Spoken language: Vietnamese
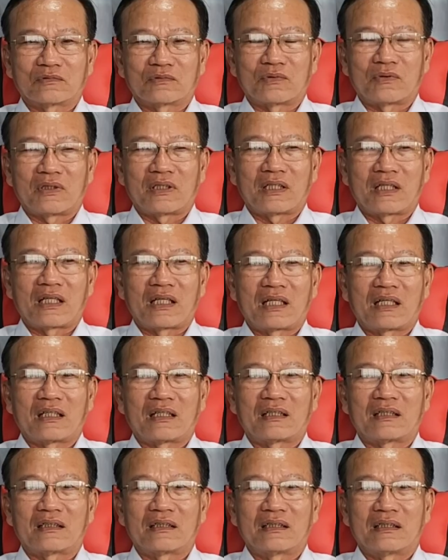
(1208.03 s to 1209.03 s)
gọi
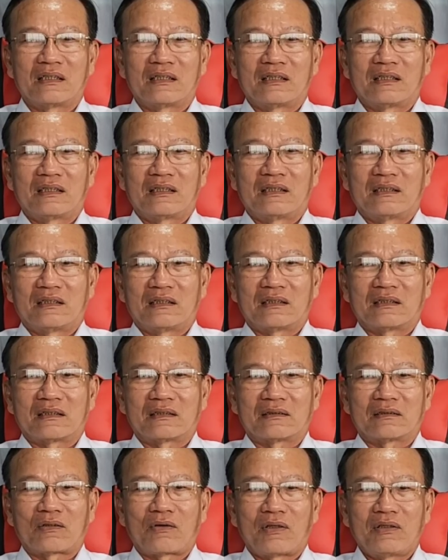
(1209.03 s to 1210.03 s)
là
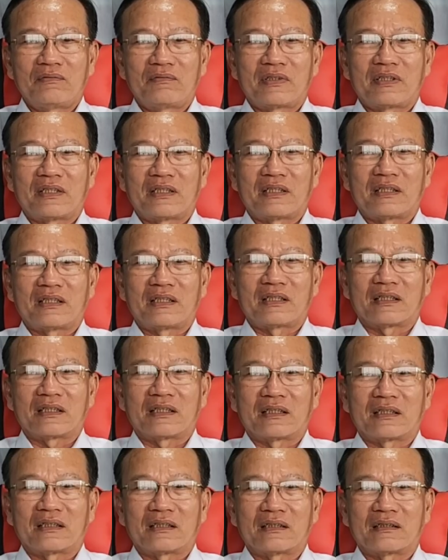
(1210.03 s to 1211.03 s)
à, nói về
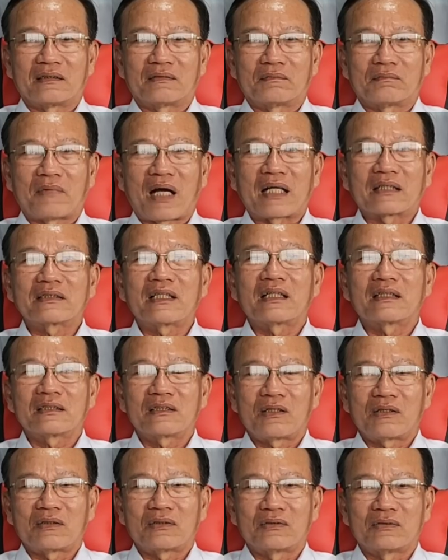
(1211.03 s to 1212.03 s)
bản thân
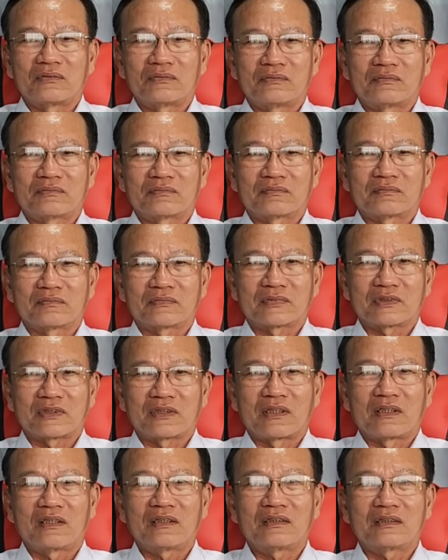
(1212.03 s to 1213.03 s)
thôi
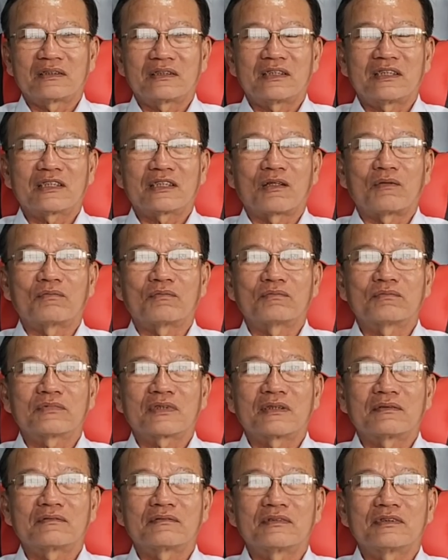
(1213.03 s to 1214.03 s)
đó, chứ cũng
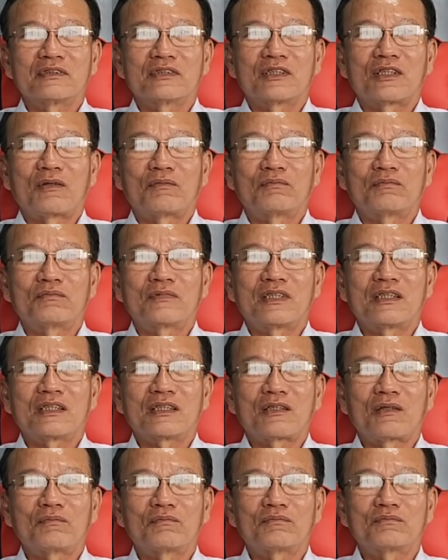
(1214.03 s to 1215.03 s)

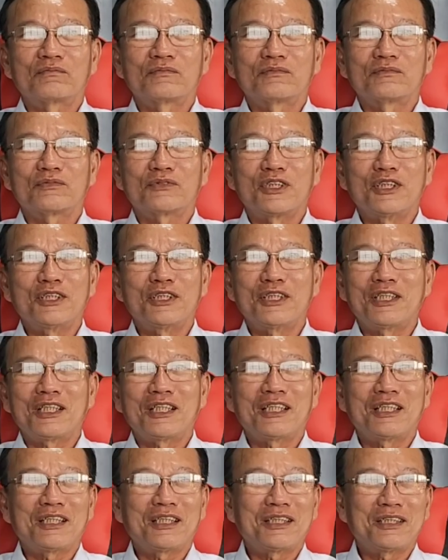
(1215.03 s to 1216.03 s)
không không chưa
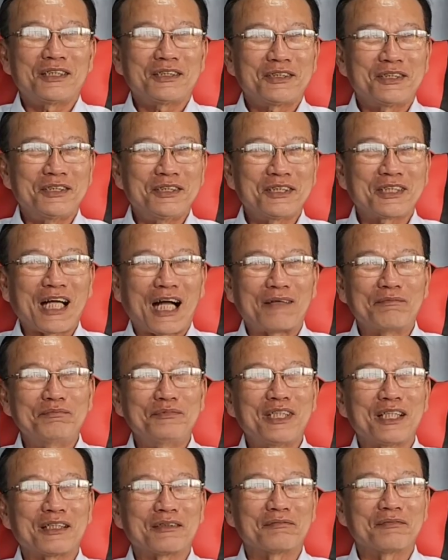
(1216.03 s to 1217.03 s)
chưa
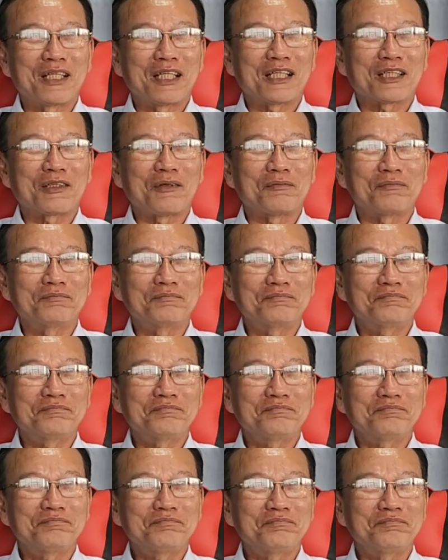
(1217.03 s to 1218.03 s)
cảm nhận và cũng
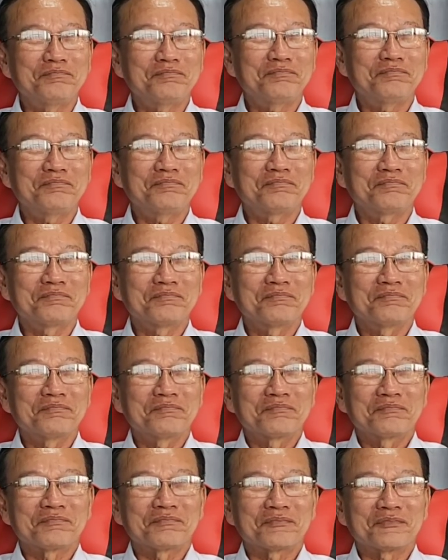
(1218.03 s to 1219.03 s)

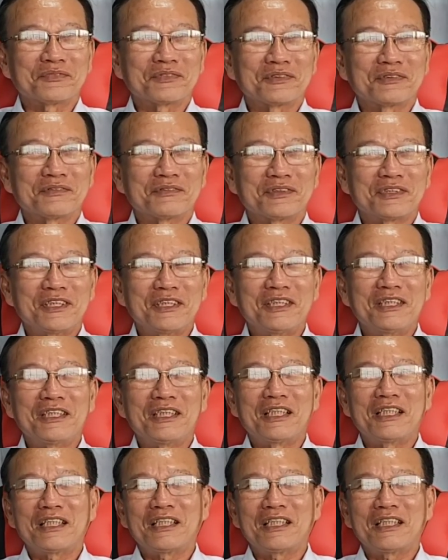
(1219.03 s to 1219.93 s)
ừ, chưa